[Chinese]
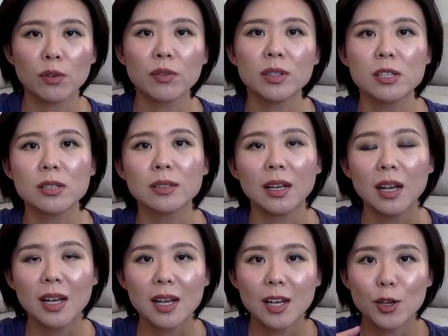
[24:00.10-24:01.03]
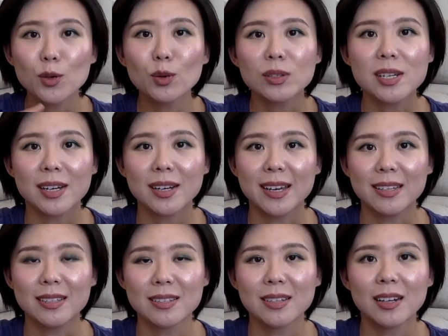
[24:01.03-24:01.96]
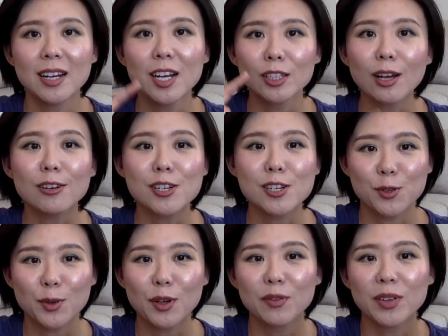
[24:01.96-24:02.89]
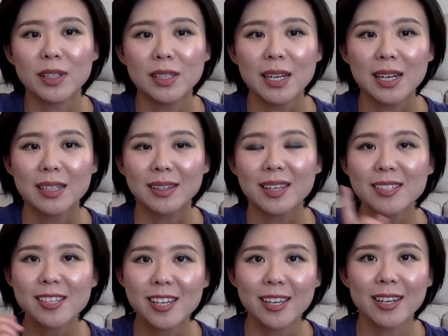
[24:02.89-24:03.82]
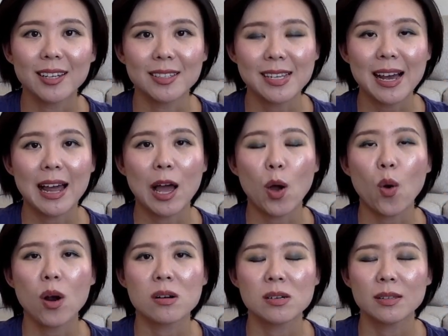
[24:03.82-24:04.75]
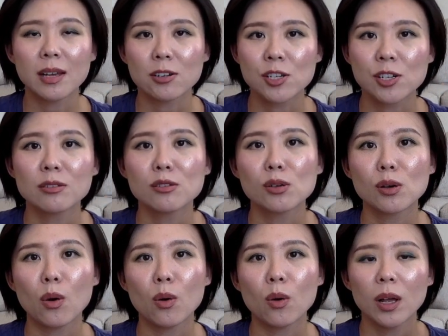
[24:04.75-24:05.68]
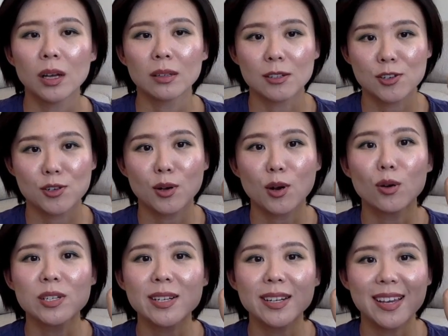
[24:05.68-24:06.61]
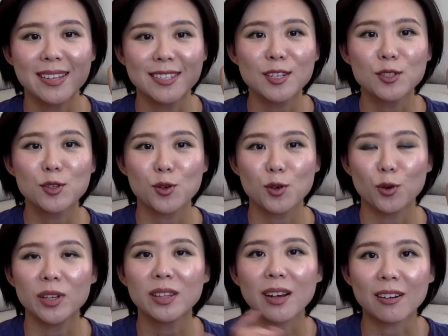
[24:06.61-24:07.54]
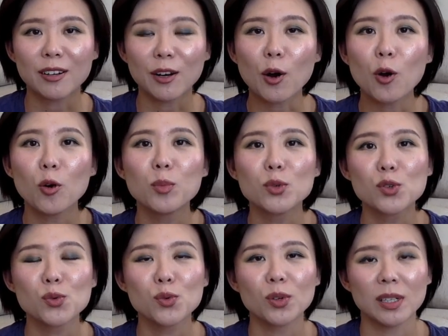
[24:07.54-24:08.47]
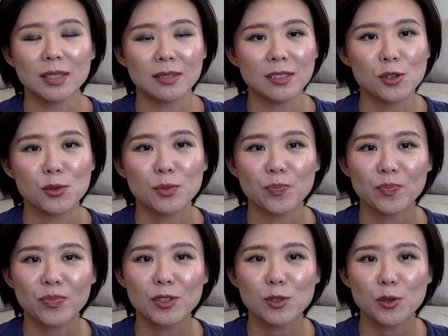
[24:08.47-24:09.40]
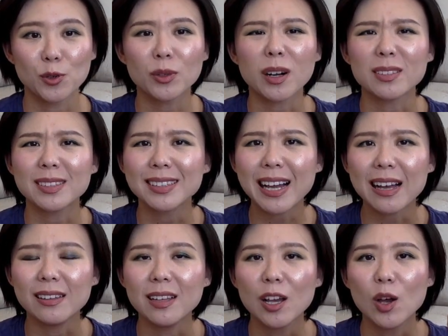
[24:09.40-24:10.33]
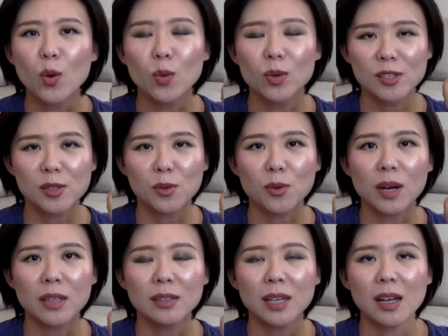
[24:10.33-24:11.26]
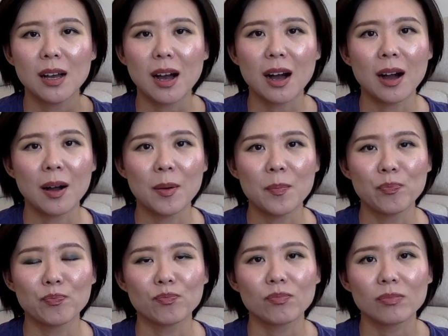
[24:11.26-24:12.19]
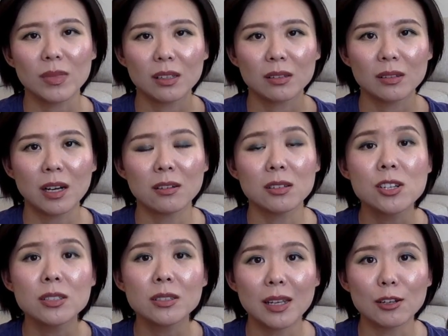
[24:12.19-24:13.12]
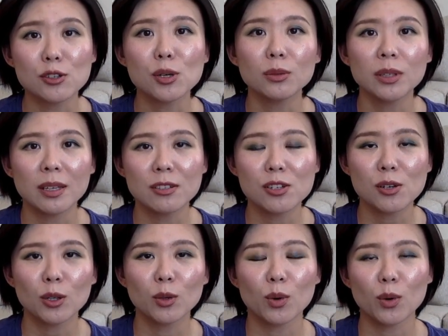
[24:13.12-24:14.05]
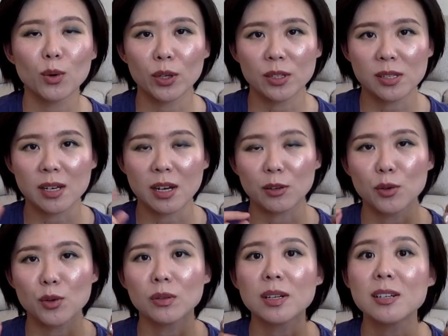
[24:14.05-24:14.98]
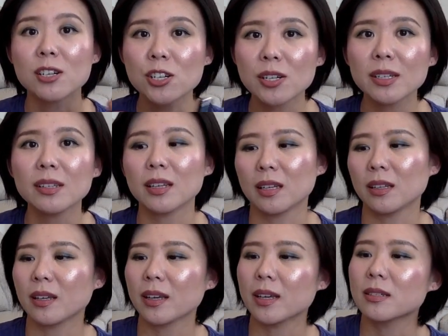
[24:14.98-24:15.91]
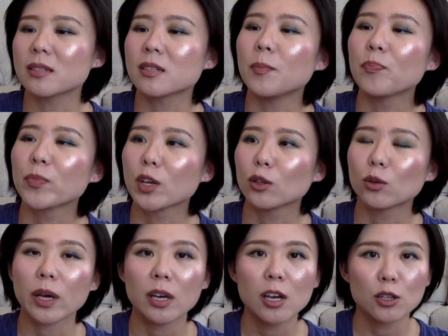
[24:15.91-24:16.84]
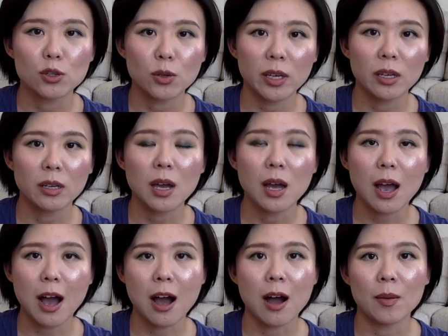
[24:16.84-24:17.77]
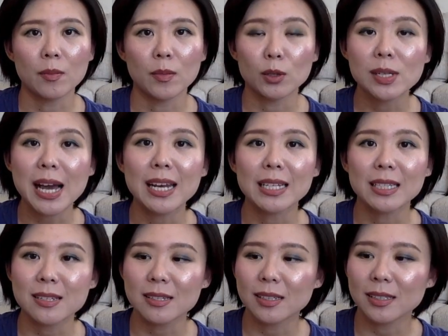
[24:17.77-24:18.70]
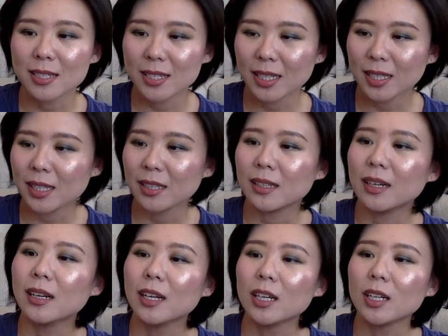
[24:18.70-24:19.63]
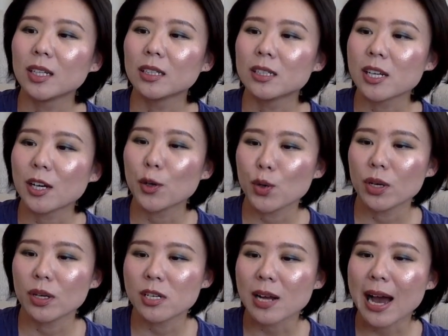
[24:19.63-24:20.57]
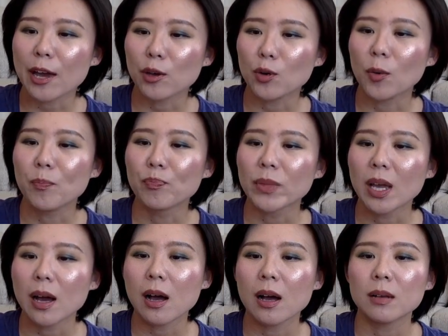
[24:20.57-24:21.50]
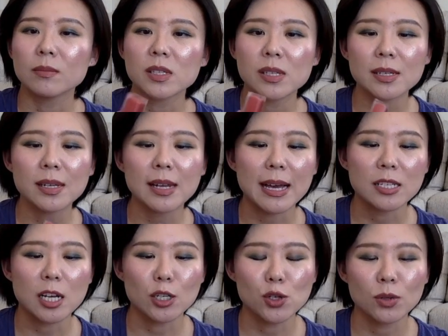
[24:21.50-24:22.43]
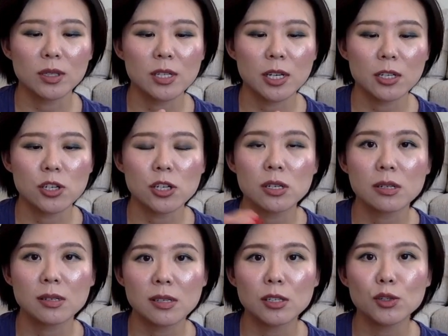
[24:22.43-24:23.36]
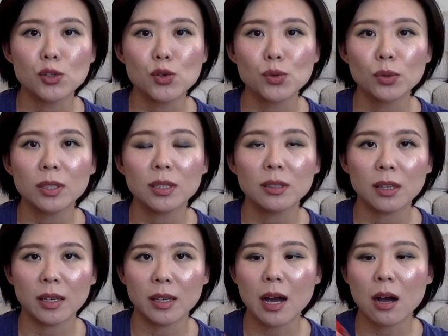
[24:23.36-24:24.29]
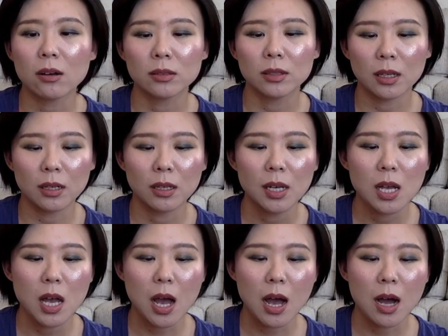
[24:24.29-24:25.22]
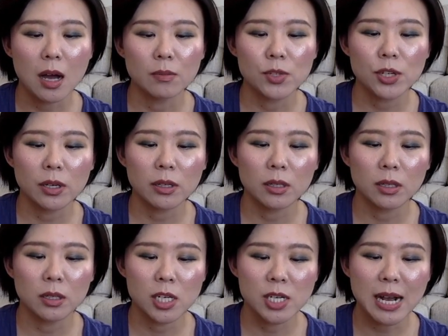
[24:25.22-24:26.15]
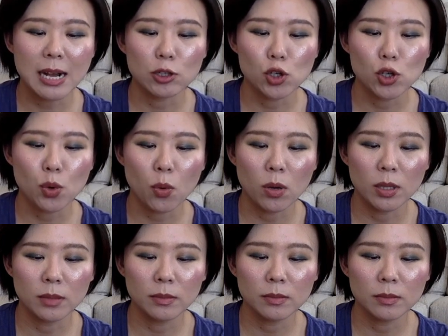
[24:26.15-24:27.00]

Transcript: 月份真的。用这个颜色到十月份，天气一冷下来，或者是到深秋的时候，这个颜色就有一点点 hold 不住了，就就有点淡。我喜欢，嗯，到真的到秋天之后呢，我会想要用更深一点点的颜色。对，所以啊，刘嘉玲色 CT 的，这个月也是爱用。嗯，接下来想说的这支是新出的迪奥的，嗯，这个染唇